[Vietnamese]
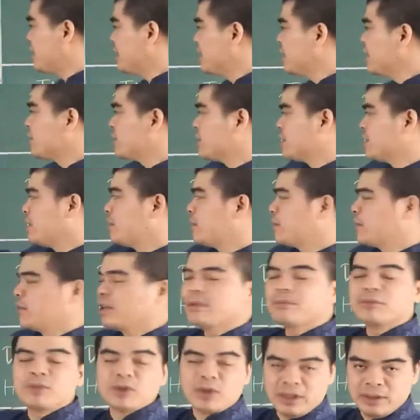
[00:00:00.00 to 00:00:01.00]
là những người tuổi dậu thì có
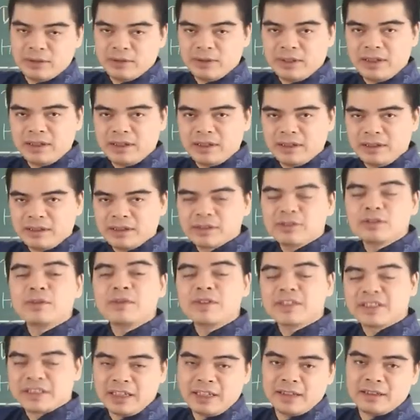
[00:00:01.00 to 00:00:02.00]
5 tuổi đúng không ạ như tôi
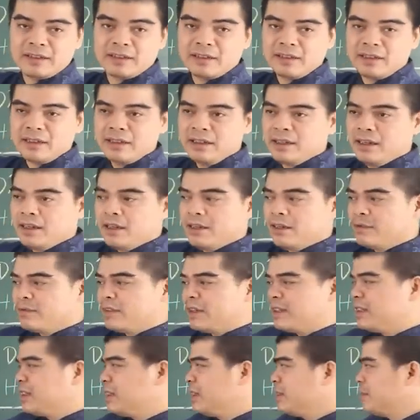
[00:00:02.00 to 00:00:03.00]
vừa xét
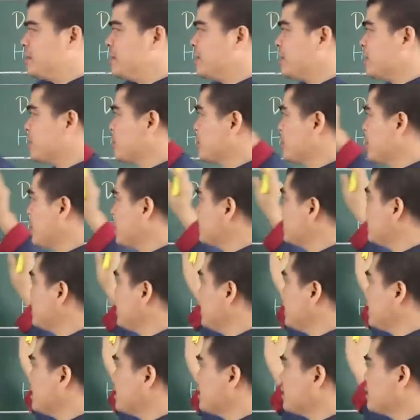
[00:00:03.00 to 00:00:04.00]
vậy thì bây giờ chúng ta
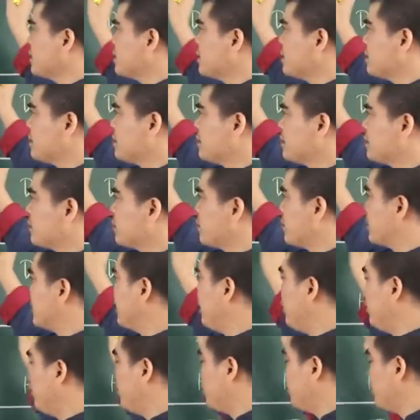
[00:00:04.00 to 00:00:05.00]
xét tuổi
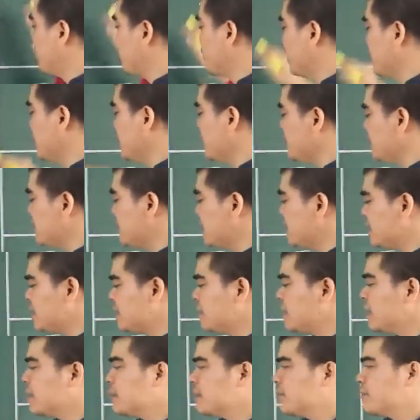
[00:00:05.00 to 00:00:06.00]
dậu với chi
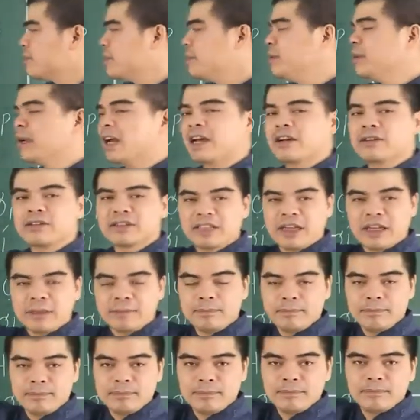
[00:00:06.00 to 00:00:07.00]
tiết với 12 con
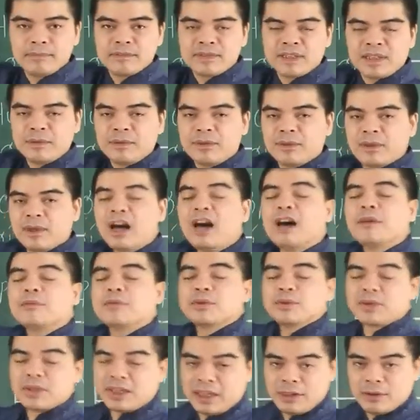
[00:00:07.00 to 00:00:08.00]
giáp xem là nó hợp
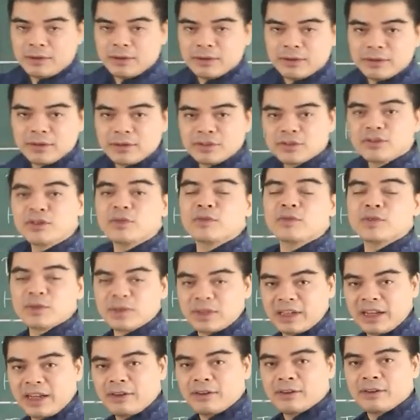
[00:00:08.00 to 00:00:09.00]
với tuổi nào xung với
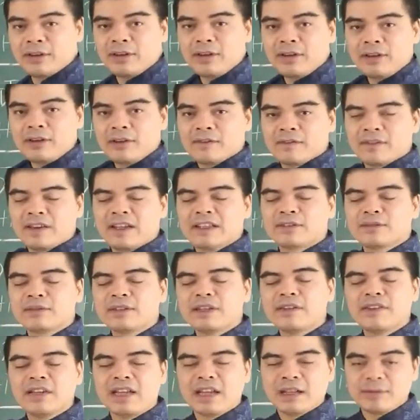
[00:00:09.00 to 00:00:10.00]
tuổi nào và chúng
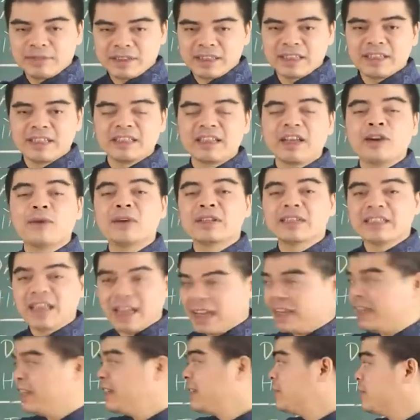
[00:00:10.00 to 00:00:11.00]
ta phải làm gì để hóa
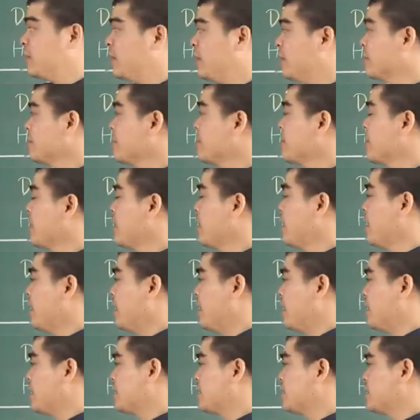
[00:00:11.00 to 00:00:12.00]
giải đúng không
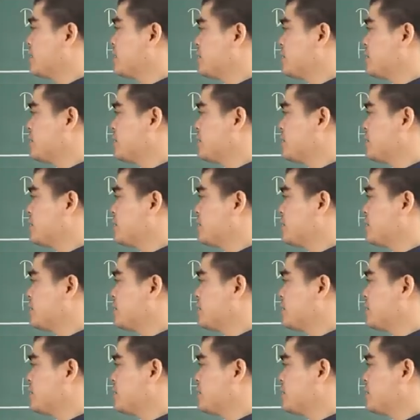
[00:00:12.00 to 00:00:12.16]
ạ